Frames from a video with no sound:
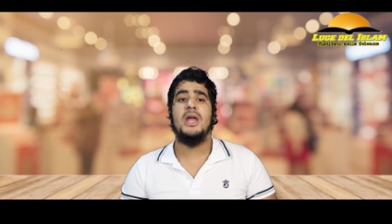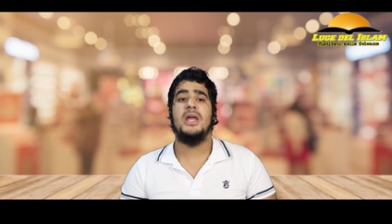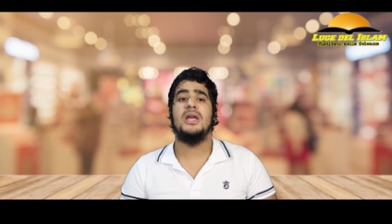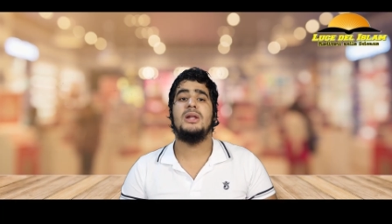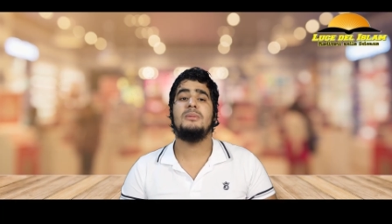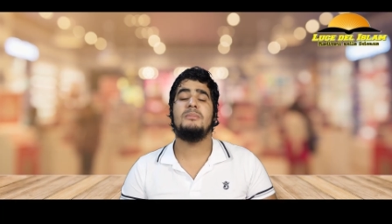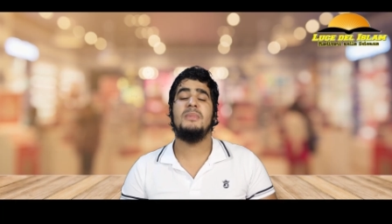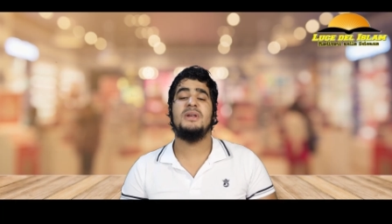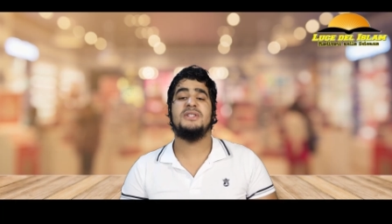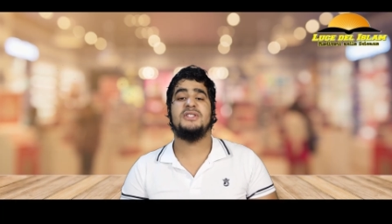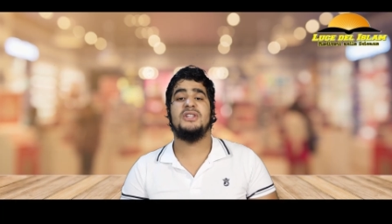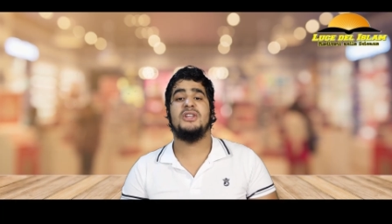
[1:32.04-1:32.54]

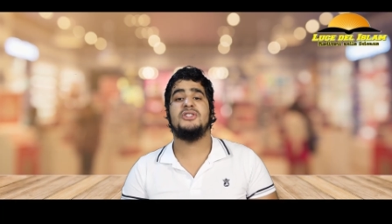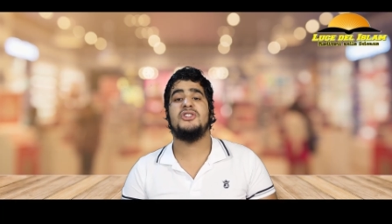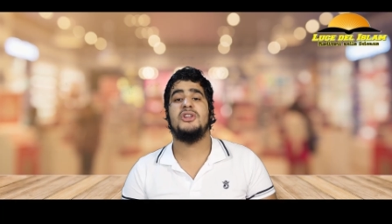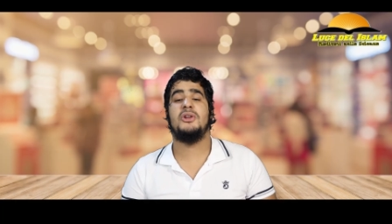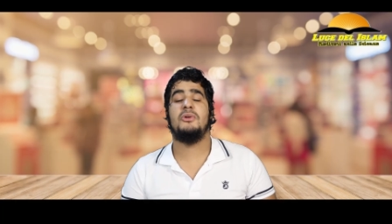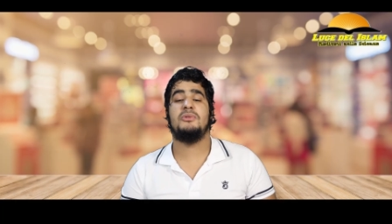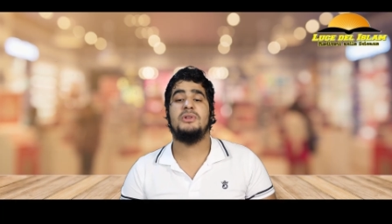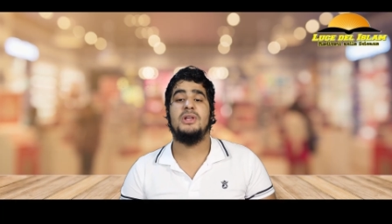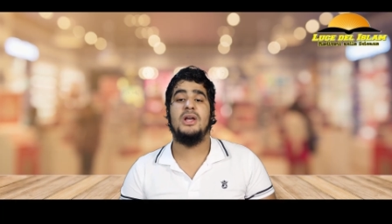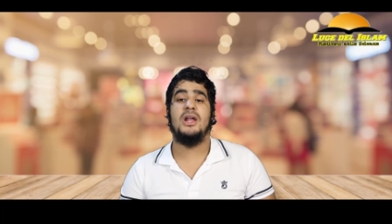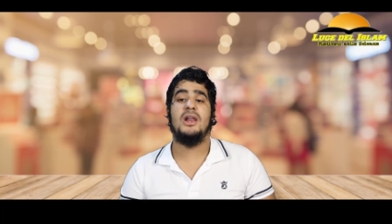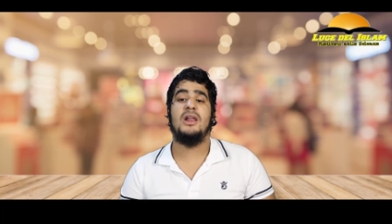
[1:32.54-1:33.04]
Il
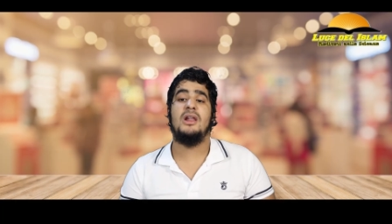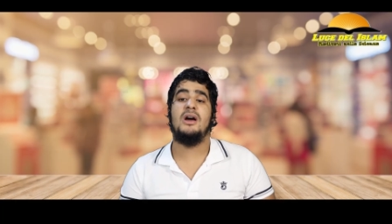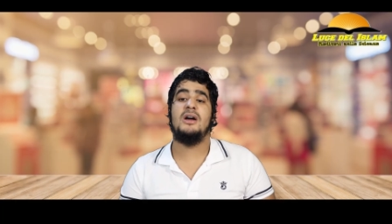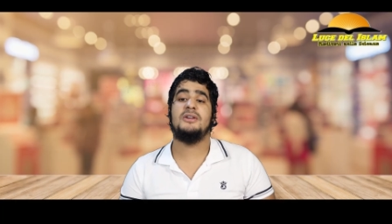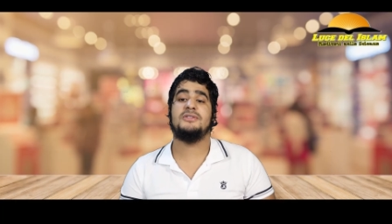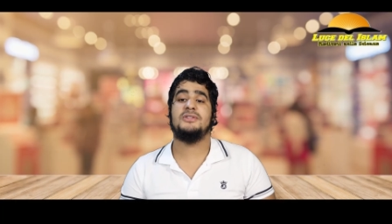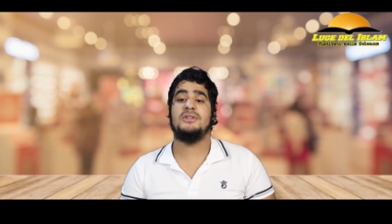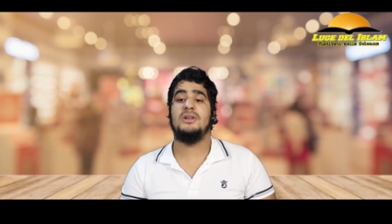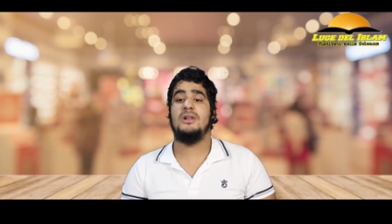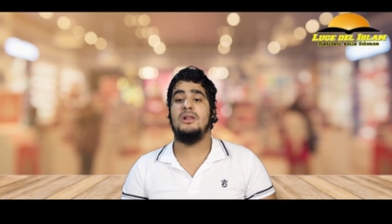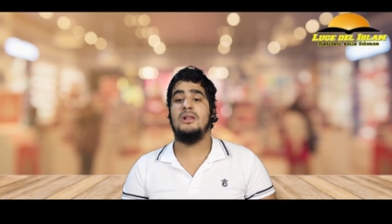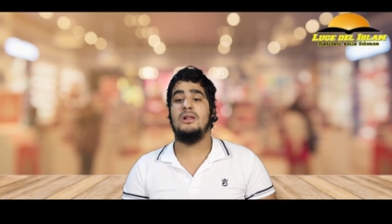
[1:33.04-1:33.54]
messaggero di Allah
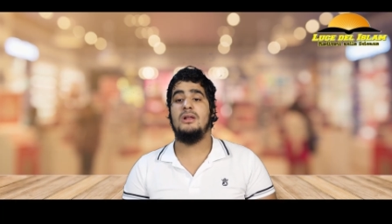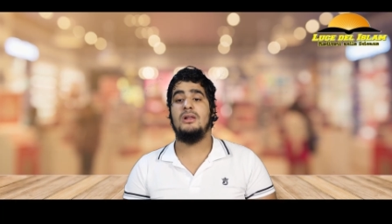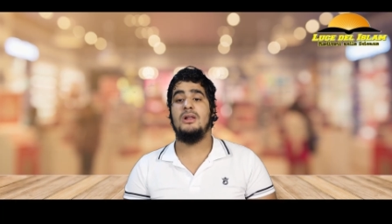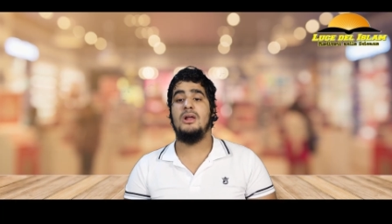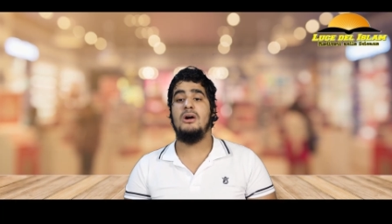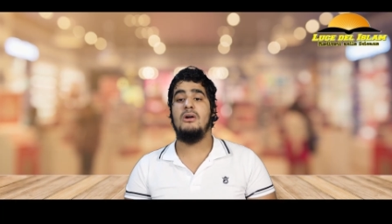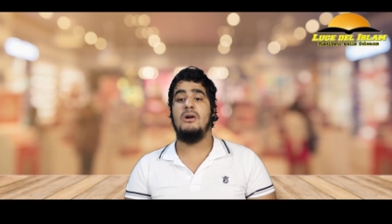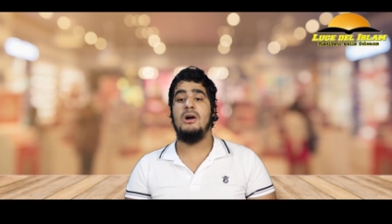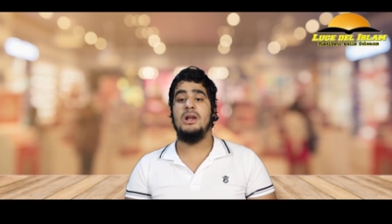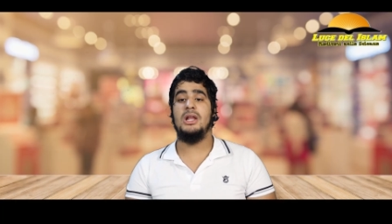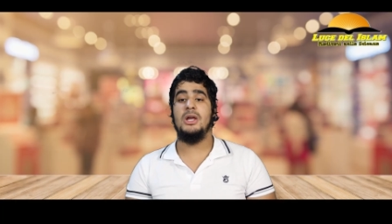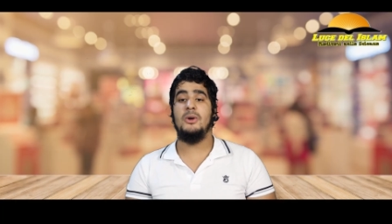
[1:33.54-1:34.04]

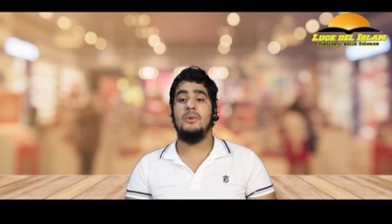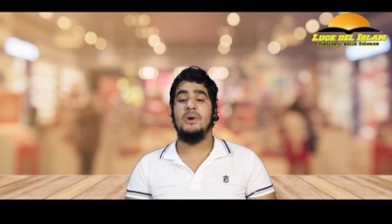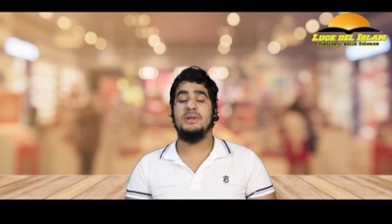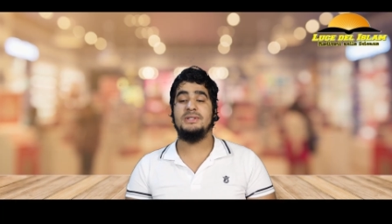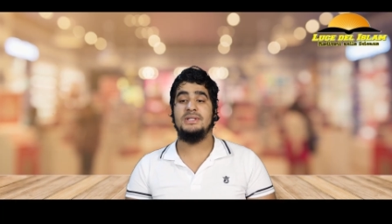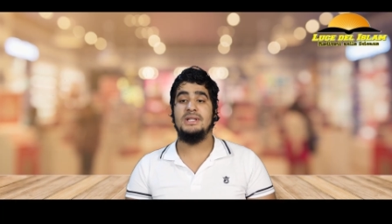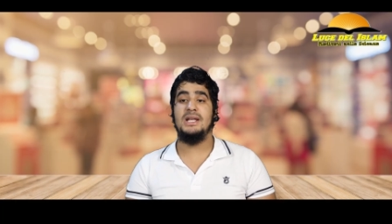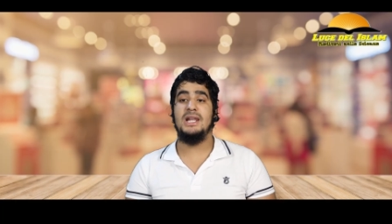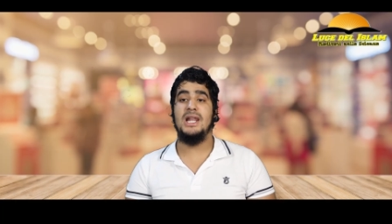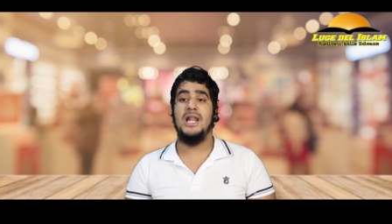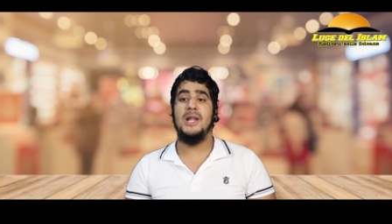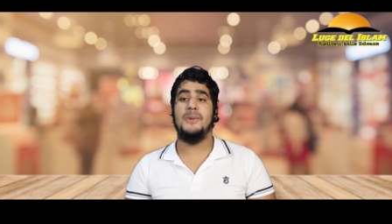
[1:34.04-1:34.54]
sallallahu alaihi
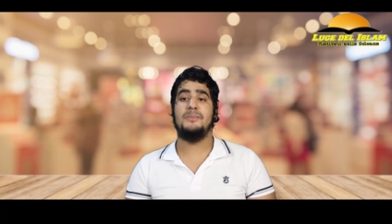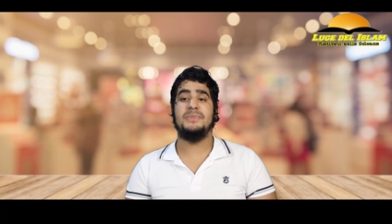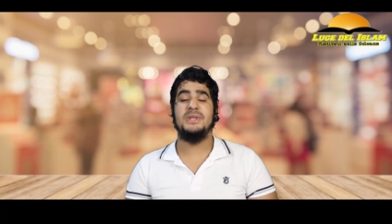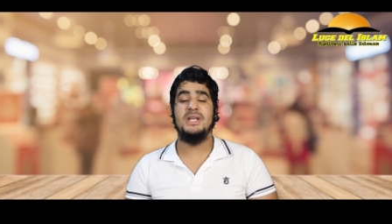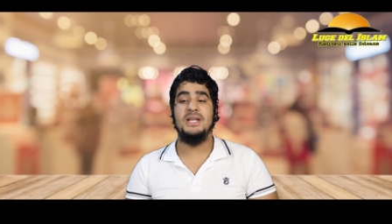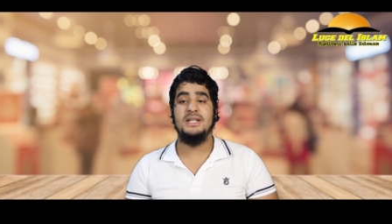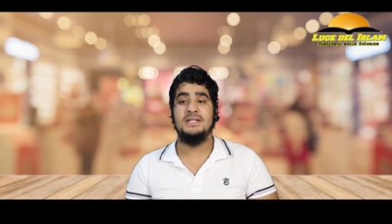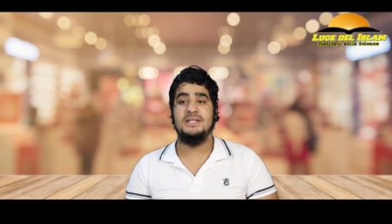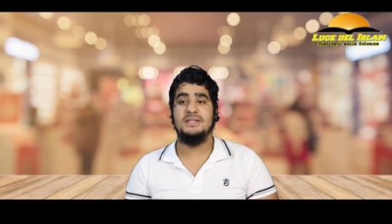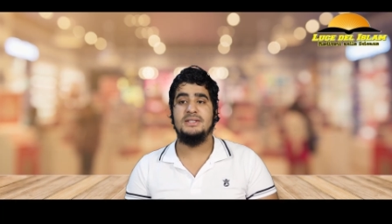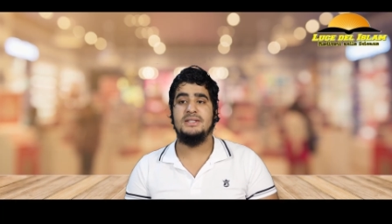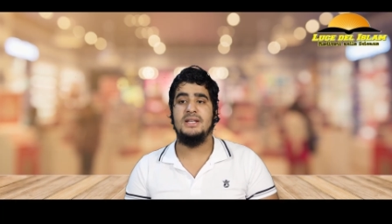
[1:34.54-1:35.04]
wasallam
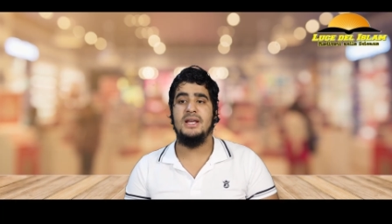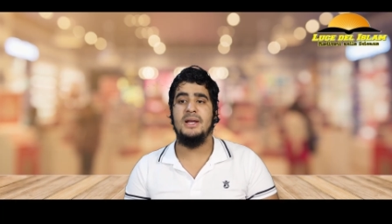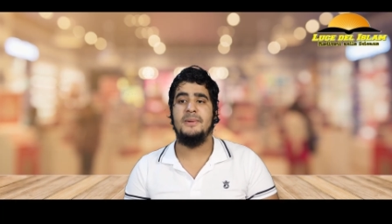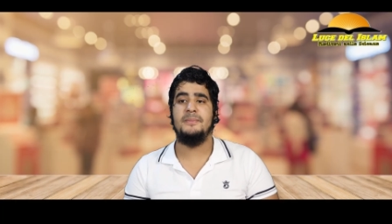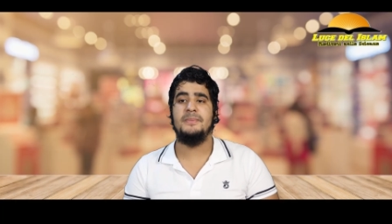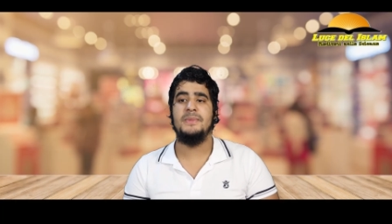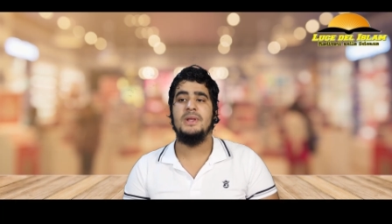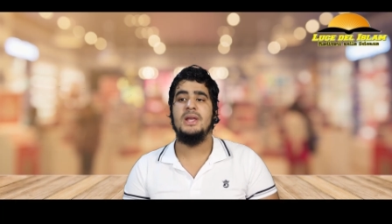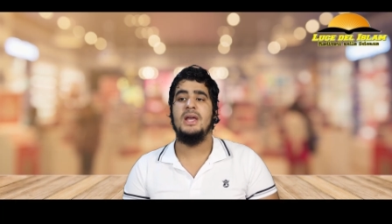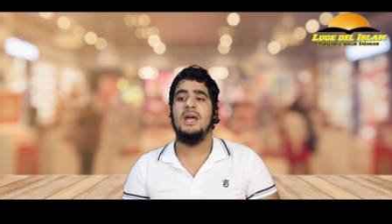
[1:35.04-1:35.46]
disse